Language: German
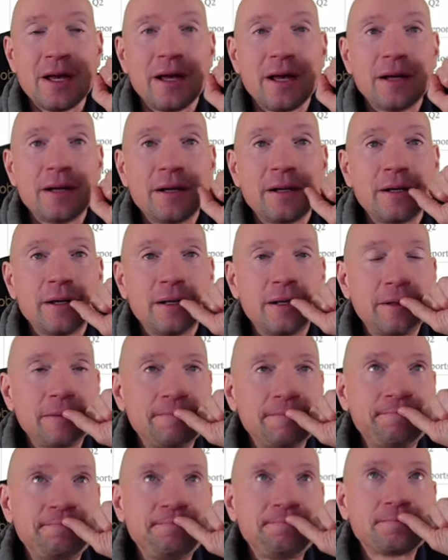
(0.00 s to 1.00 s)

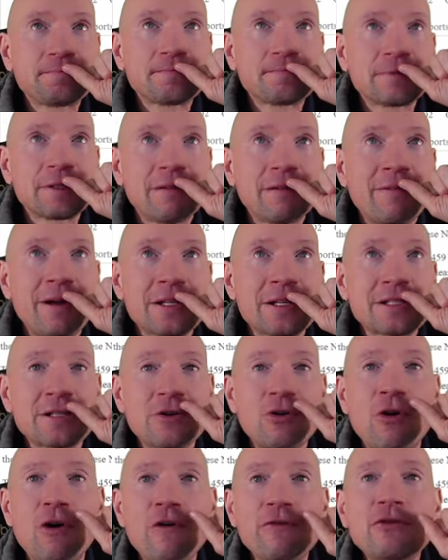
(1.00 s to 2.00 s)
Ähm,
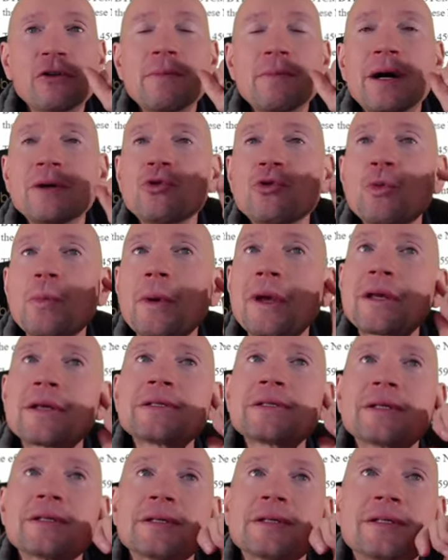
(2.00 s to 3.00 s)
was Hoffnung macht
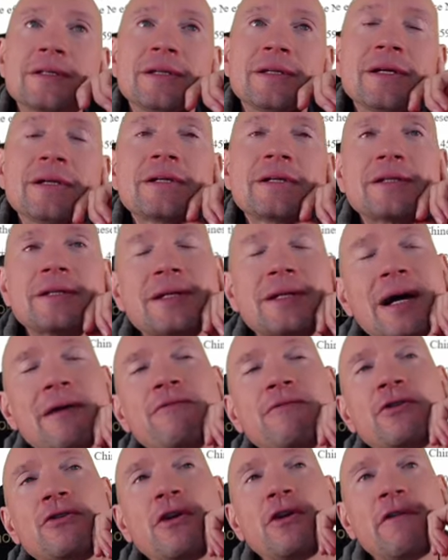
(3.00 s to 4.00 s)
übrigens, das ist hier, das sind die
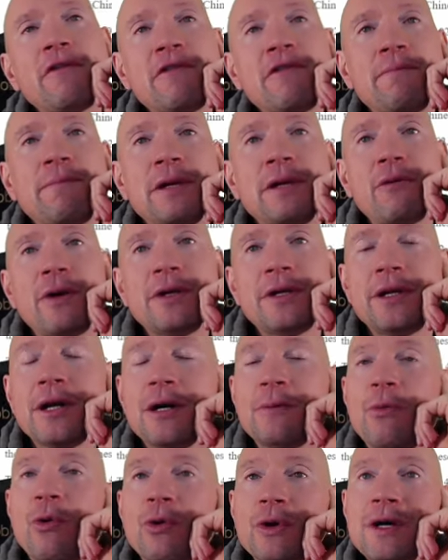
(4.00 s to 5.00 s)
Abverkäufe von BYD
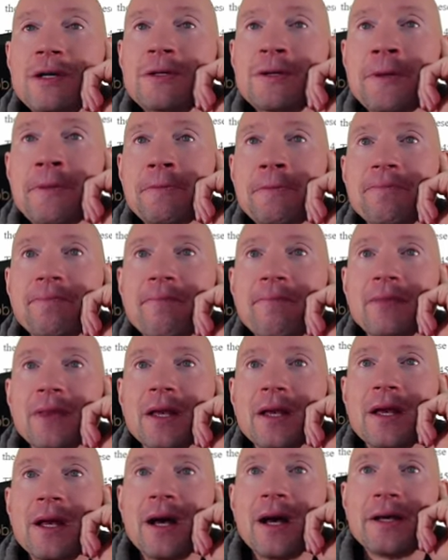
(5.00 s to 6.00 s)
nach Monat.
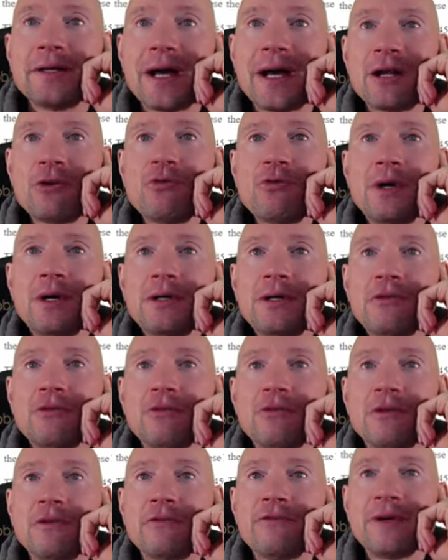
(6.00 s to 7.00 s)
Januar
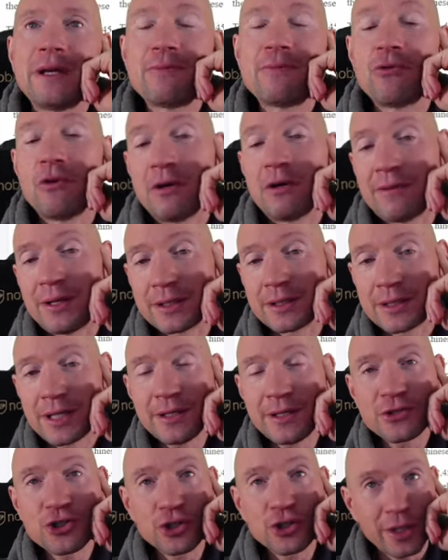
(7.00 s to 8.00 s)
und Februar waren
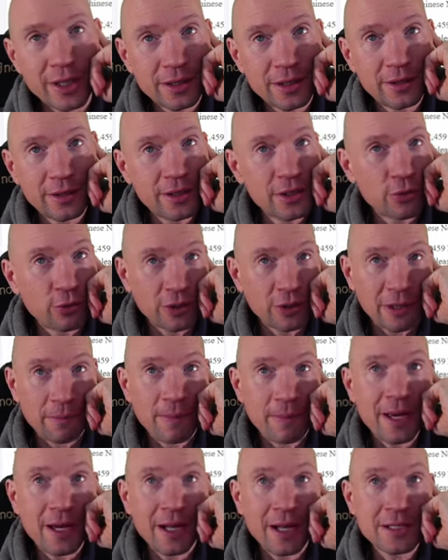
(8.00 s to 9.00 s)
ganz schrecklich und dann
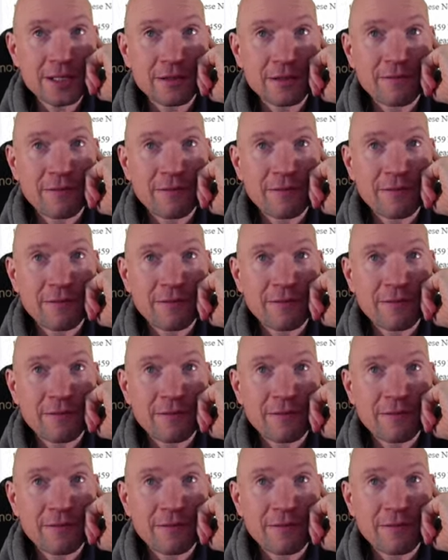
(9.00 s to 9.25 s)
März,